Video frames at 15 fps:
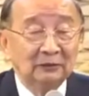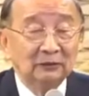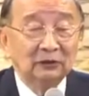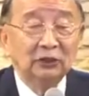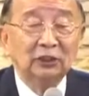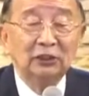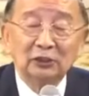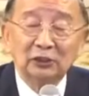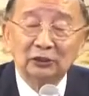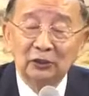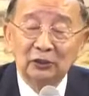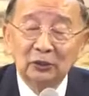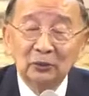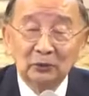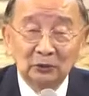其实
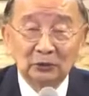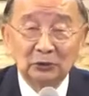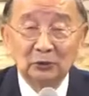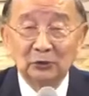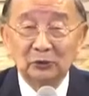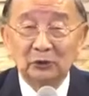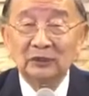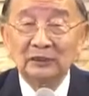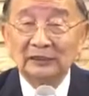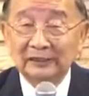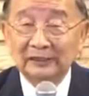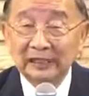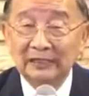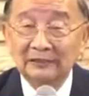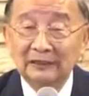我就说，
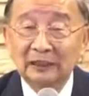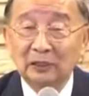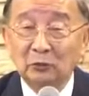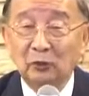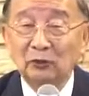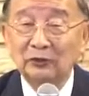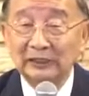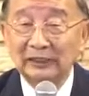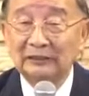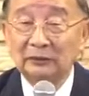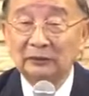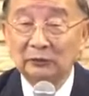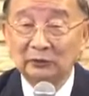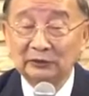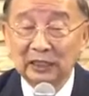上帝的国，上帝
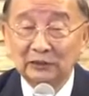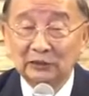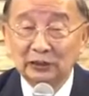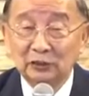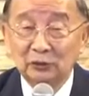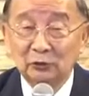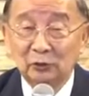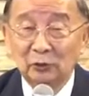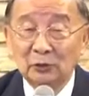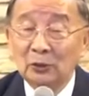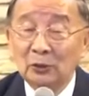主在心中。